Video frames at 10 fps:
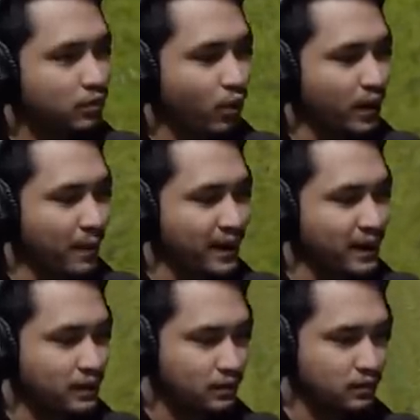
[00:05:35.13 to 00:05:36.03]
Kok ada
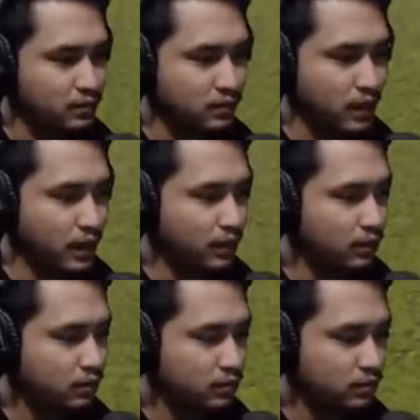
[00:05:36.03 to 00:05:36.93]
panah? Eh,
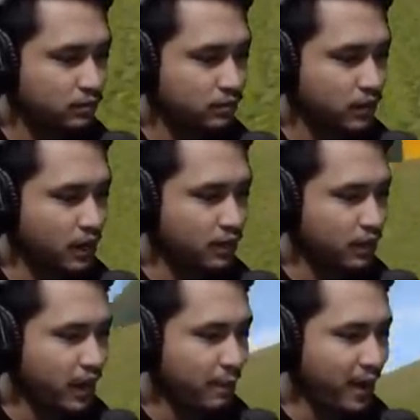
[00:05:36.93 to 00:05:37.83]
eh,
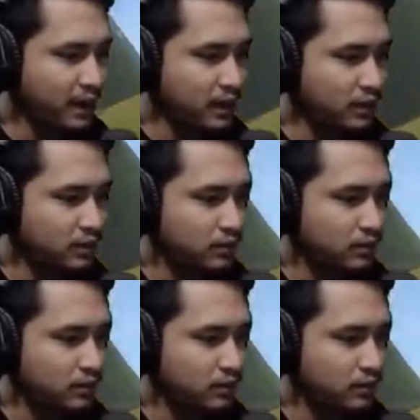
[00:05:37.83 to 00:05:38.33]
eh panah.